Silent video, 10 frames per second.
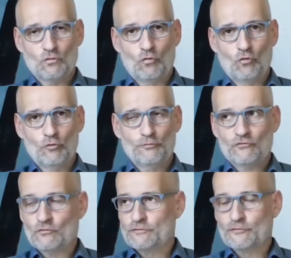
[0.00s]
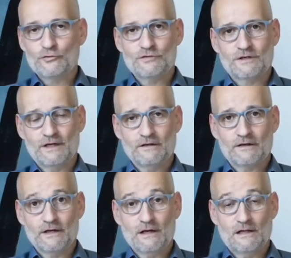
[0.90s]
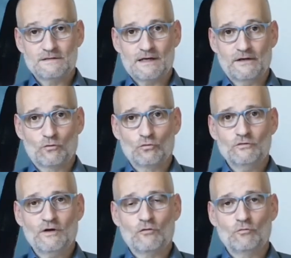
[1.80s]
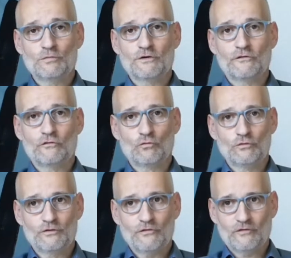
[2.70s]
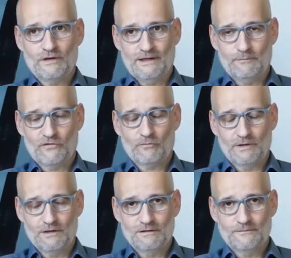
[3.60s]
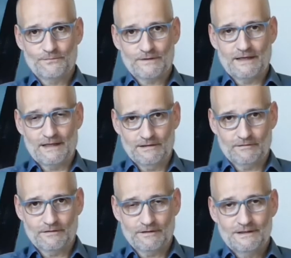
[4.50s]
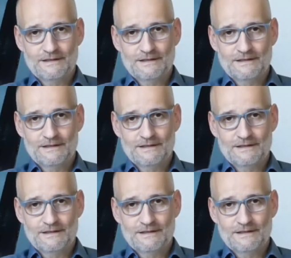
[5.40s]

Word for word: Obst und Früchte generell als ein rundherum gesundes Lebensmittel gelten.